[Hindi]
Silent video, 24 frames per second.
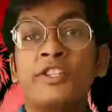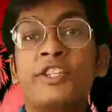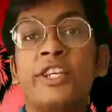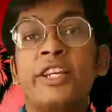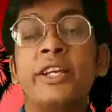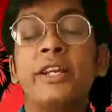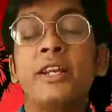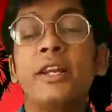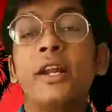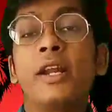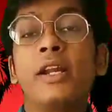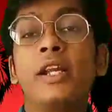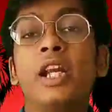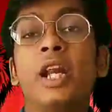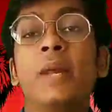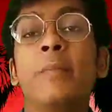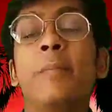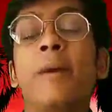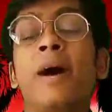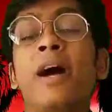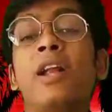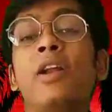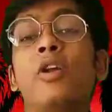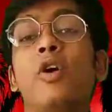चीन
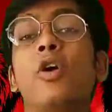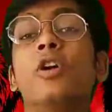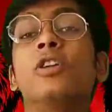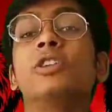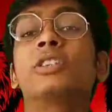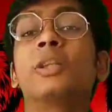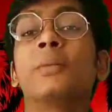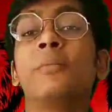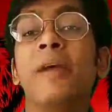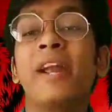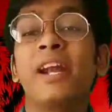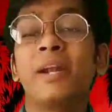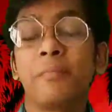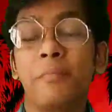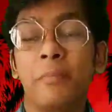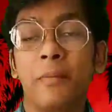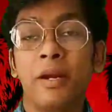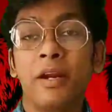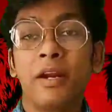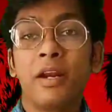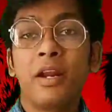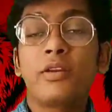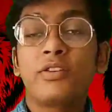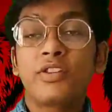नेपाल और तिबेट
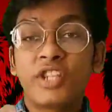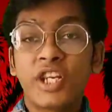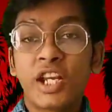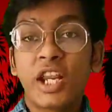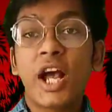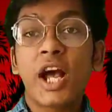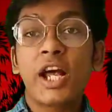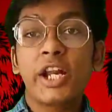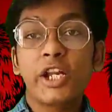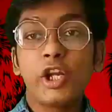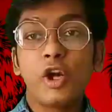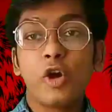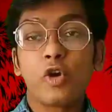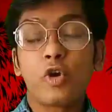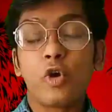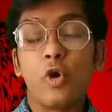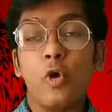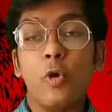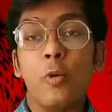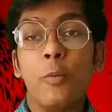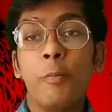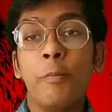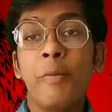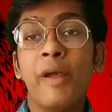में शिकारियों को